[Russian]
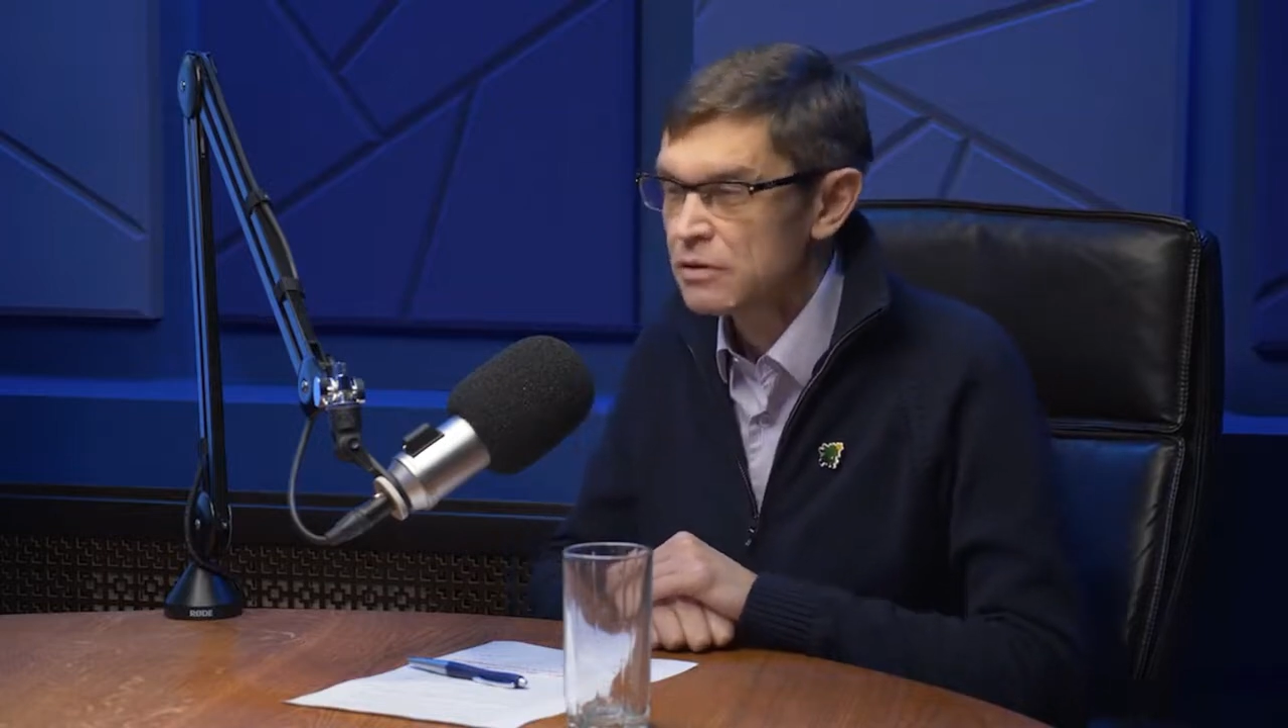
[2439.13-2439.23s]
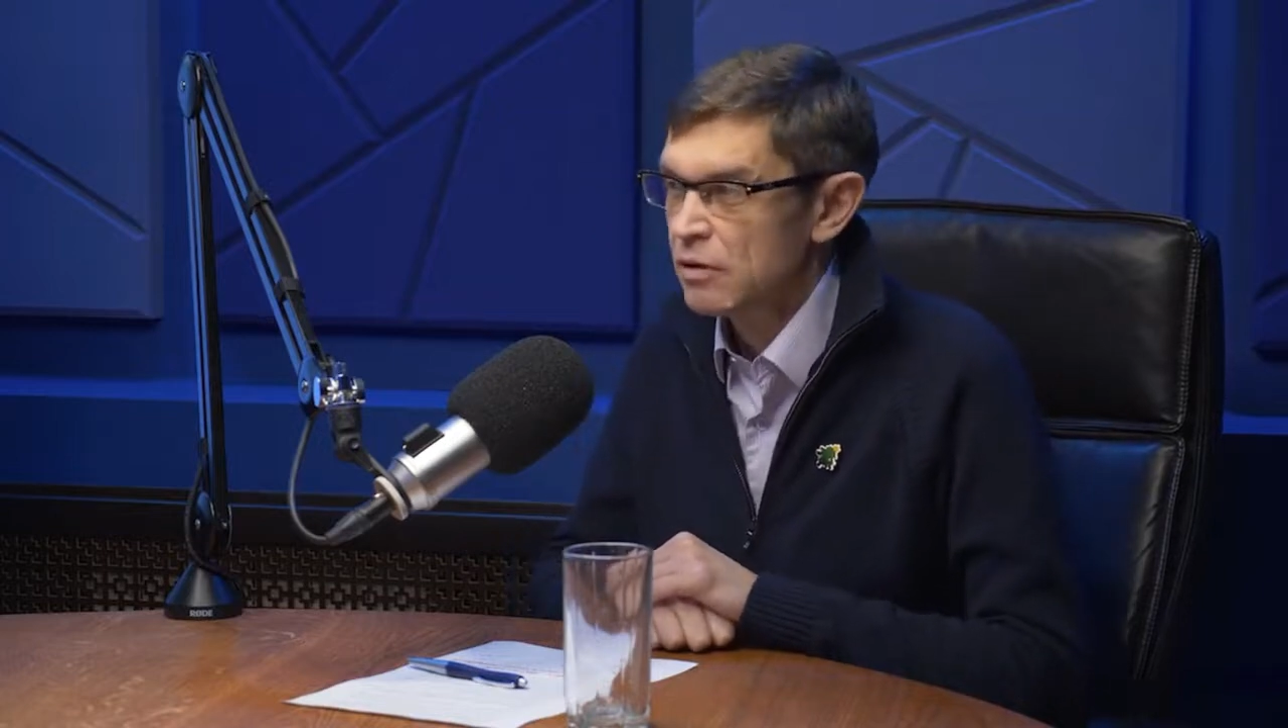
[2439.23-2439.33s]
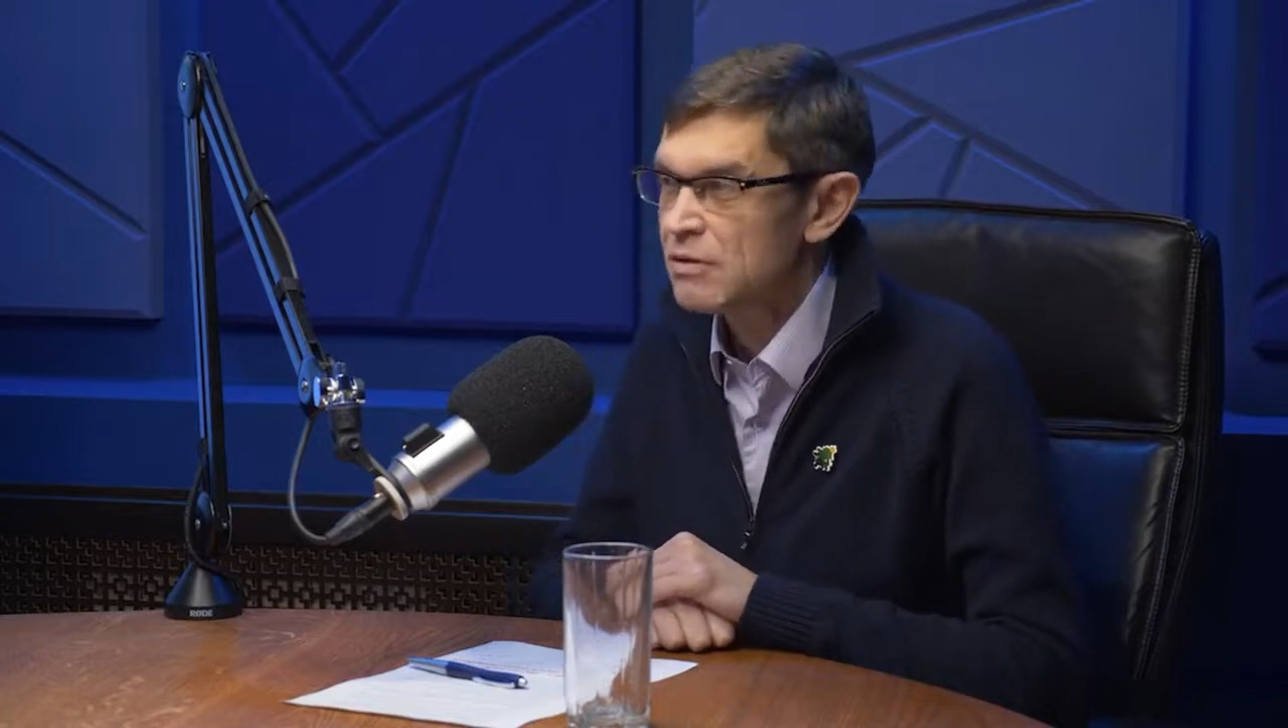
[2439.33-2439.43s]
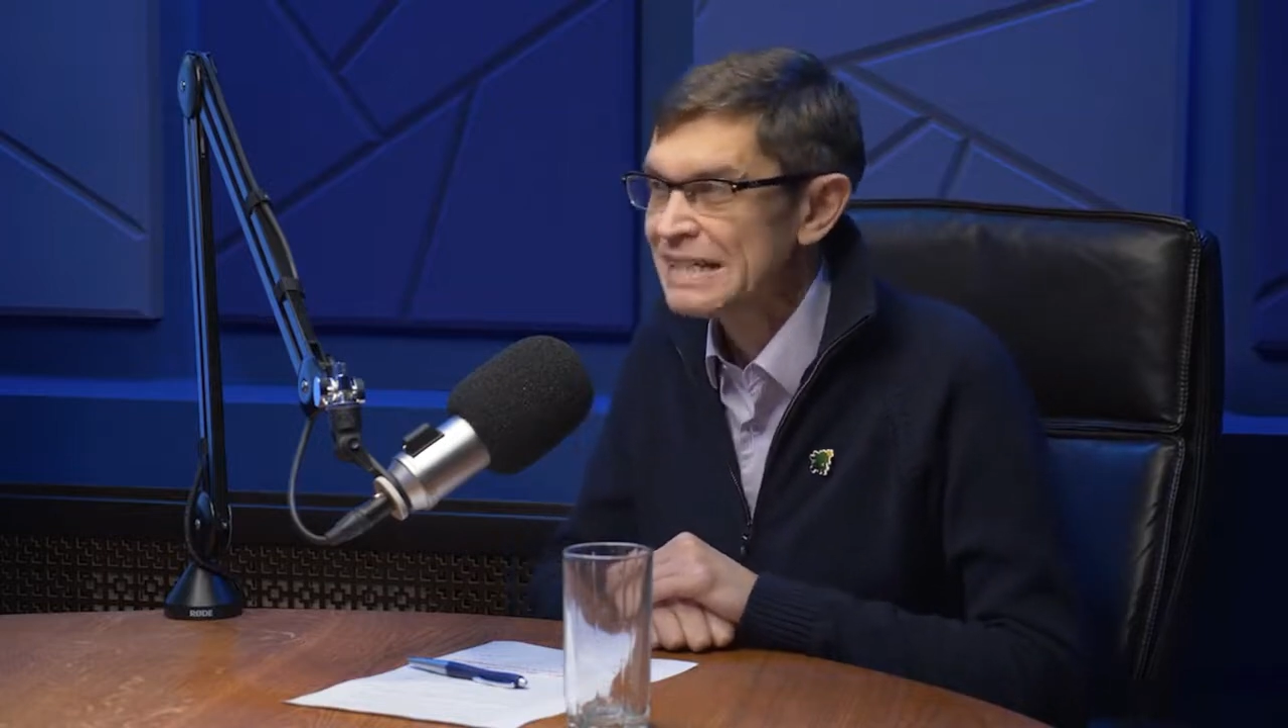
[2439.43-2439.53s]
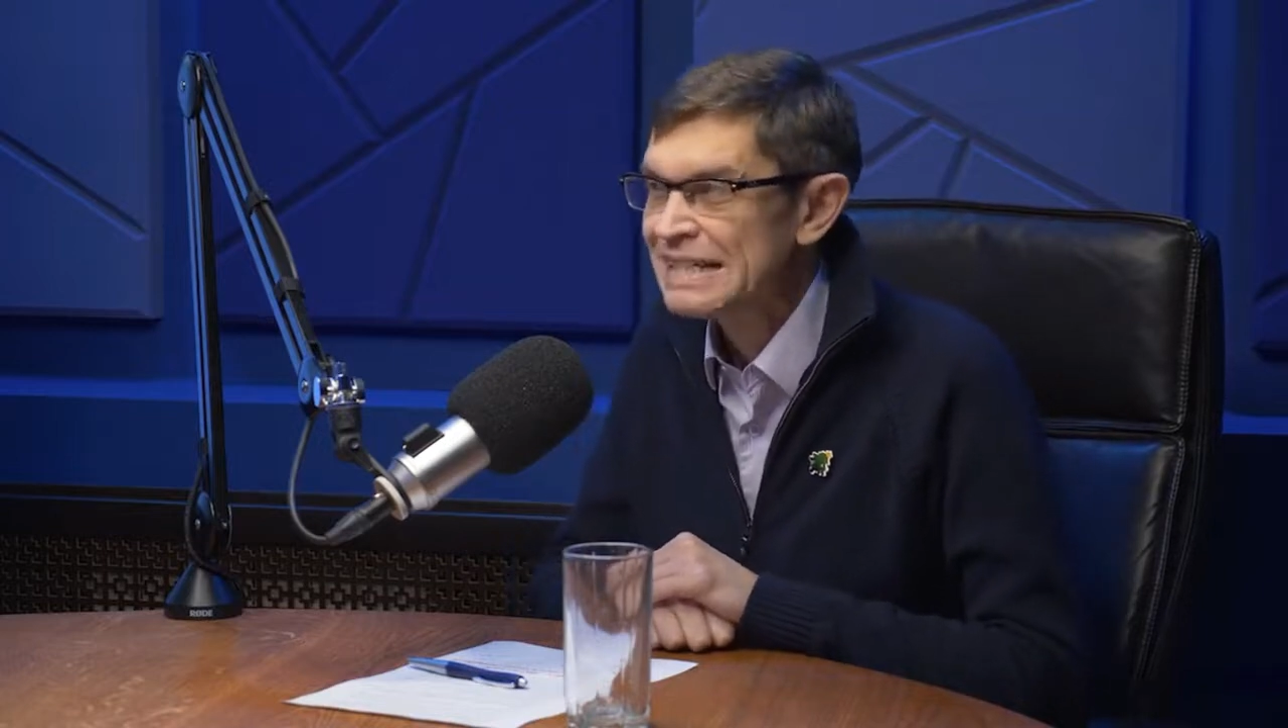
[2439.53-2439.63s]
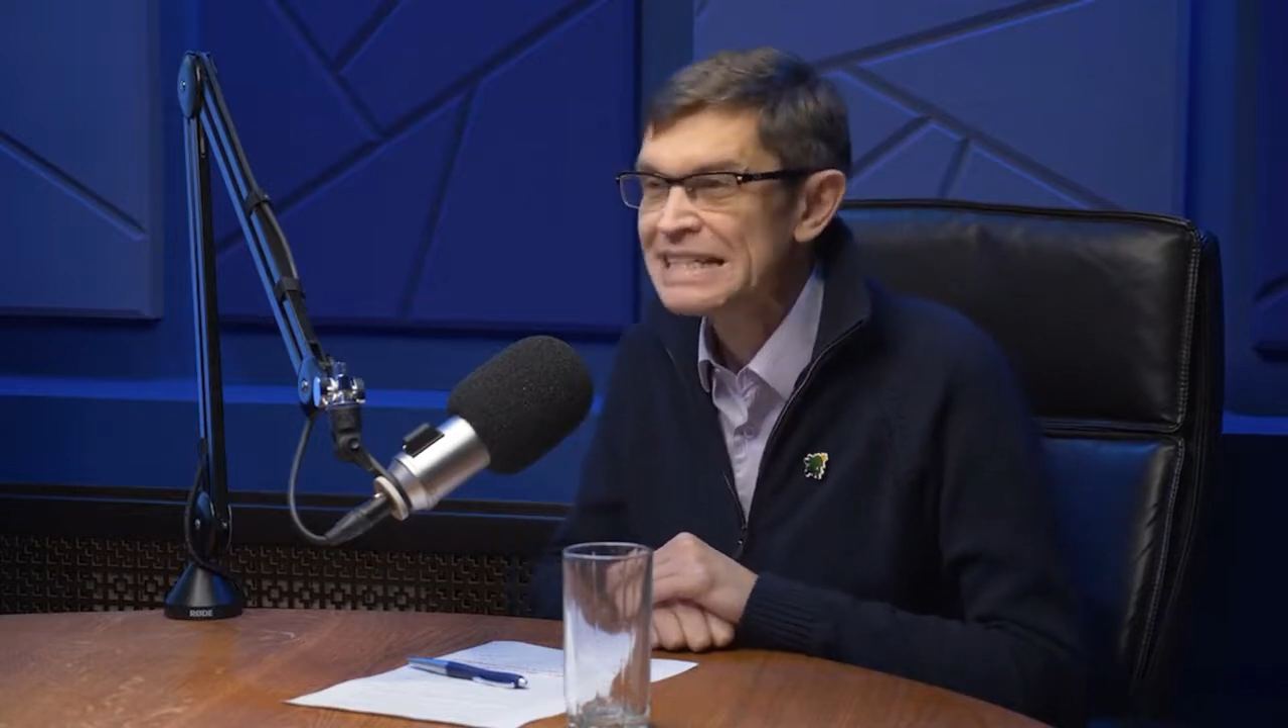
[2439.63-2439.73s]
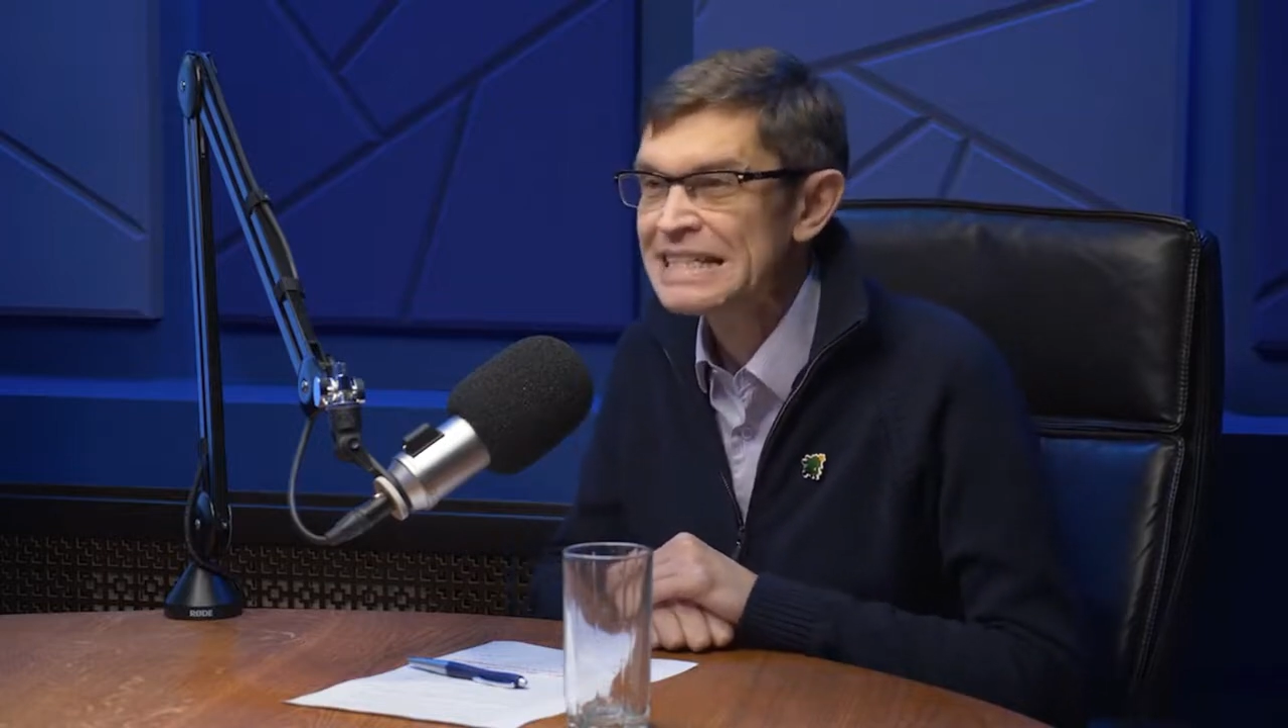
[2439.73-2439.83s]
серьезных